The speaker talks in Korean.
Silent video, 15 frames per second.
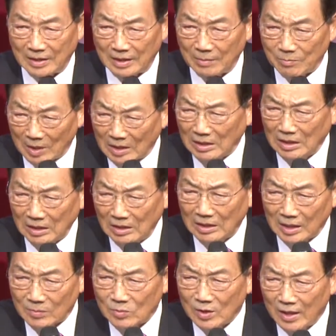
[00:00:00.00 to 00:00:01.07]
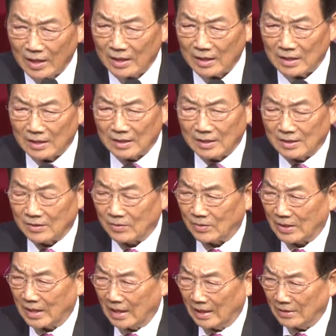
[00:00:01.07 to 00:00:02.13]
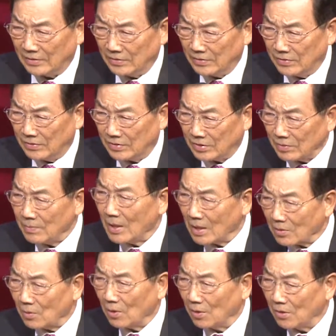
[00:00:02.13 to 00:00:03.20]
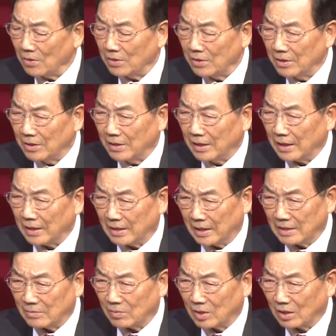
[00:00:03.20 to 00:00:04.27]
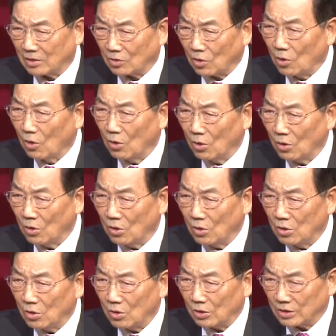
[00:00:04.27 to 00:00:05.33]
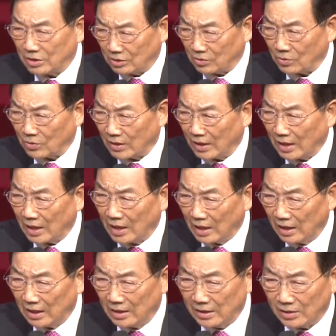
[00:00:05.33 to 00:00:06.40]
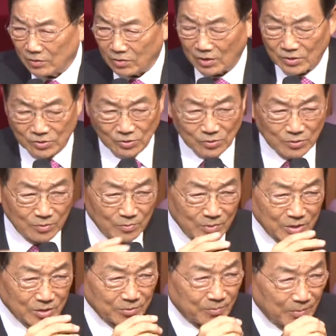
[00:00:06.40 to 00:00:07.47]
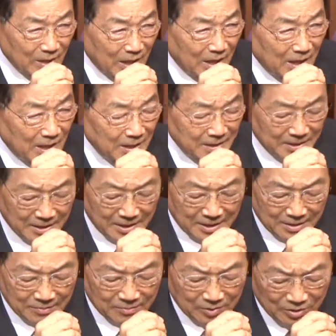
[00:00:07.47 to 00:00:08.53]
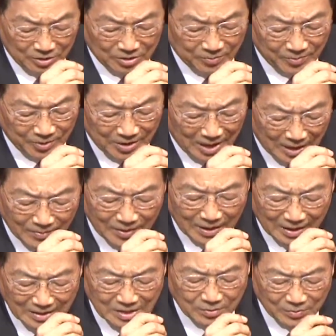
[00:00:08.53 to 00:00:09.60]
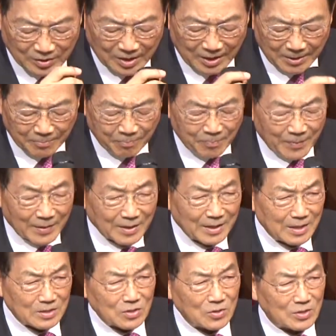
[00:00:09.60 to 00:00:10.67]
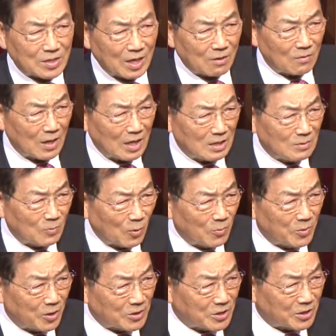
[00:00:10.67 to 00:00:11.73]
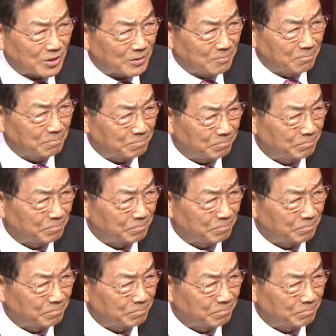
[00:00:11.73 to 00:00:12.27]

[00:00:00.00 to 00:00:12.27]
믿기 때문에 우리가 안심하고 하나님께 더 기도해야 될 줄 믿습니다. 믿으시면 아멘 하십시다. 그래서 상황을 보면 지금